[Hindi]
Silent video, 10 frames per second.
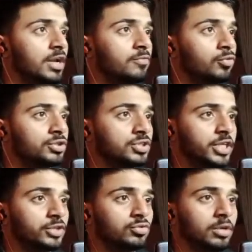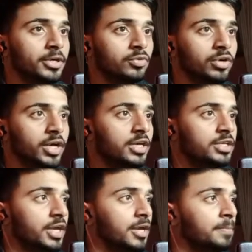वाला वुडन स्टैचू हमें ढूंढना है
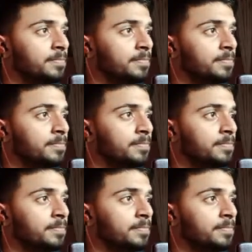ये